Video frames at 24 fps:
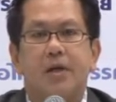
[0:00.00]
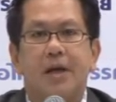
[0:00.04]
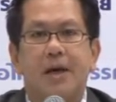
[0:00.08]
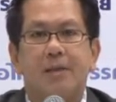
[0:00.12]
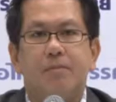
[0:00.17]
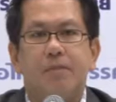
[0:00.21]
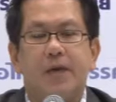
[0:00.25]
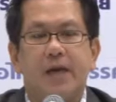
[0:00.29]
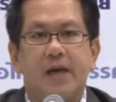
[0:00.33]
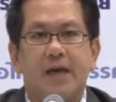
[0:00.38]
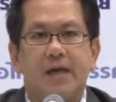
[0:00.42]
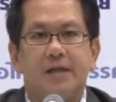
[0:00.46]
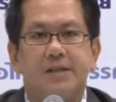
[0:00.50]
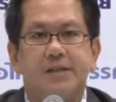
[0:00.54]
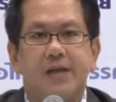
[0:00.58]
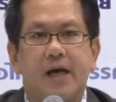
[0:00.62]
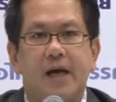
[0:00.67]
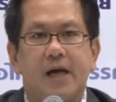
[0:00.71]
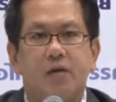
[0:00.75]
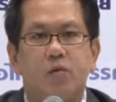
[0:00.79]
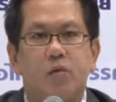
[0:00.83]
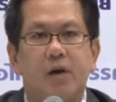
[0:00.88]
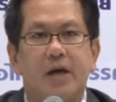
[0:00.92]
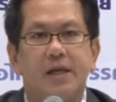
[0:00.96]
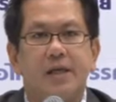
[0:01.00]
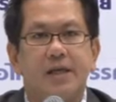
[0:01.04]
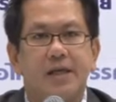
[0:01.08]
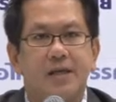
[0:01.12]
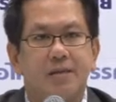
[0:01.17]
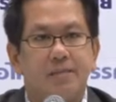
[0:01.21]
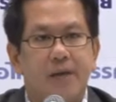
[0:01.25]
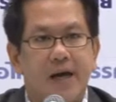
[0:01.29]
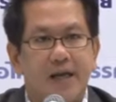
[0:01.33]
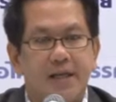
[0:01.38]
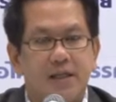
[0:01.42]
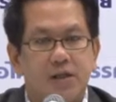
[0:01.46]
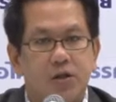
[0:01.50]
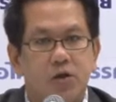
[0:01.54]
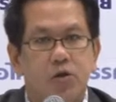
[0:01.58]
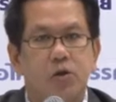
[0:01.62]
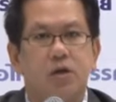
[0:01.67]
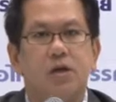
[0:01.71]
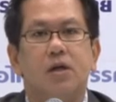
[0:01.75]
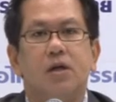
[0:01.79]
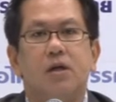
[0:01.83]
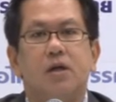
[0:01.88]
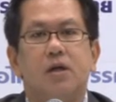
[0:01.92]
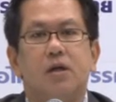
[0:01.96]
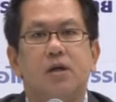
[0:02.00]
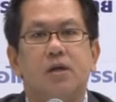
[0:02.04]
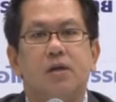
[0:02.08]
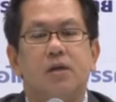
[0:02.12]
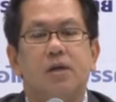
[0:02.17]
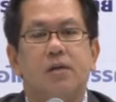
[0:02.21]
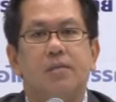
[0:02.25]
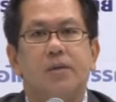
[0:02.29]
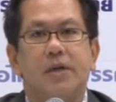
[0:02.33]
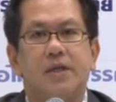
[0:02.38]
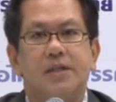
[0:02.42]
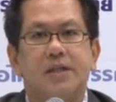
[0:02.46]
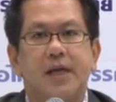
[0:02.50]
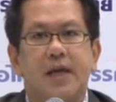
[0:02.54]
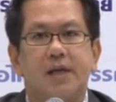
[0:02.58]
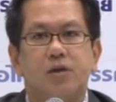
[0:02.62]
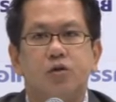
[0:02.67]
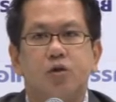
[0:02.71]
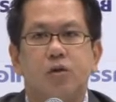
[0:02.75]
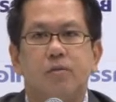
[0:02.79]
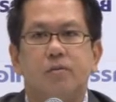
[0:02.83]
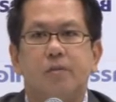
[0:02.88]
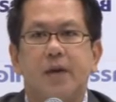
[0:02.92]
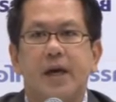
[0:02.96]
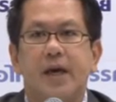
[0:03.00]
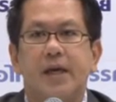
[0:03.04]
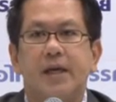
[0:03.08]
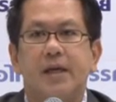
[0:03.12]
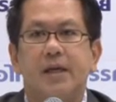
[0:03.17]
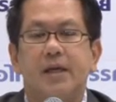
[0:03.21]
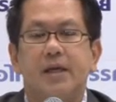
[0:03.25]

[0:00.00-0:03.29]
นำเอกสารกว่า 1,000 ชุด ที่ประชาชนไป